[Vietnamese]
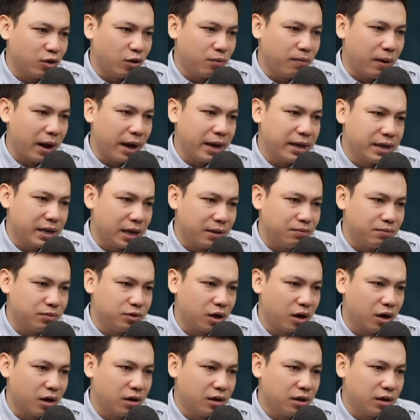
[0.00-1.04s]
Chị Hương
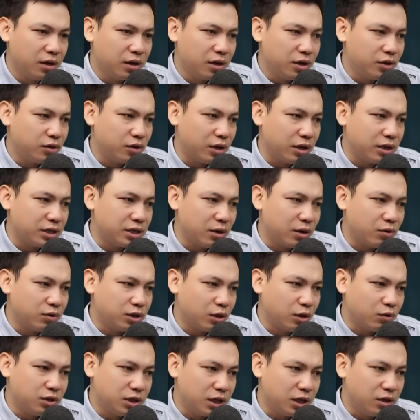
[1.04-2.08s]
đứng dừng lại, đặt phịch
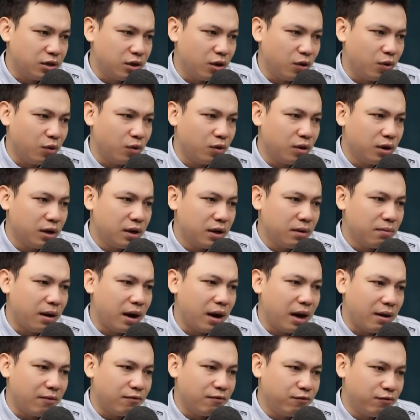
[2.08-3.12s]
gánh xuống đất.
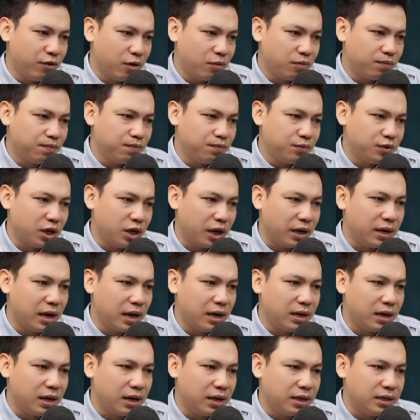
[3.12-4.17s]
Chị hung hăng nhìn bà
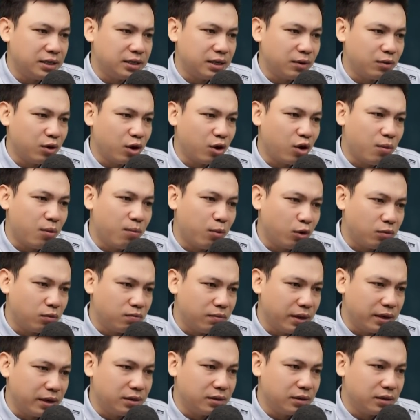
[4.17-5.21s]
Xuyến mặt nóng bừng
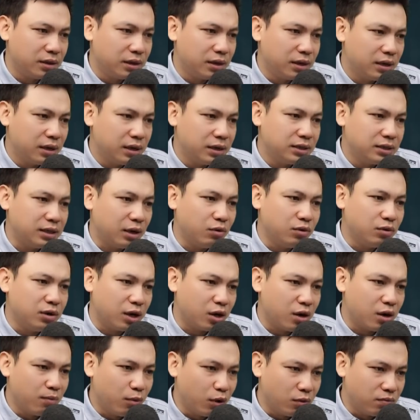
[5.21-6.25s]
bừng. Nhưng chưa
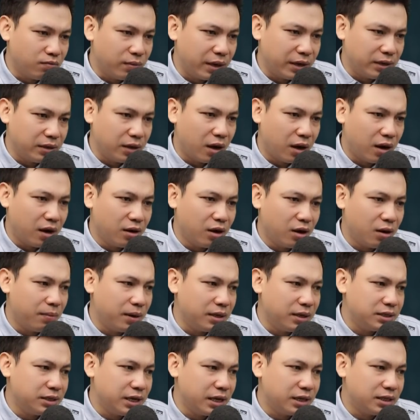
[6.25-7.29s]
nói chị đã thấy run
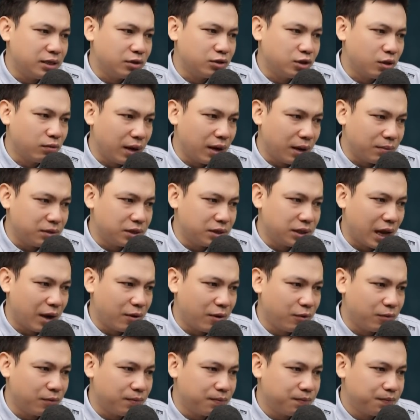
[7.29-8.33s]
lên, đầu
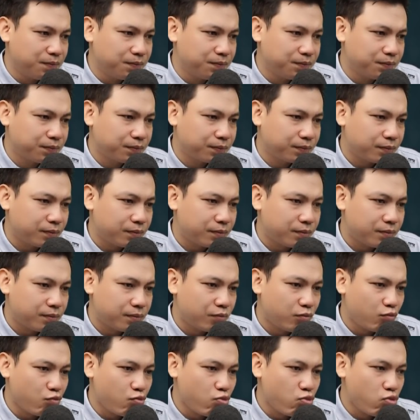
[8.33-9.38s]
choáng váng và mệt dốc
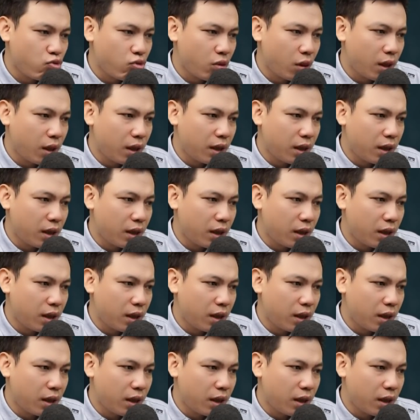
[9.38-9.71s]
hẳn người.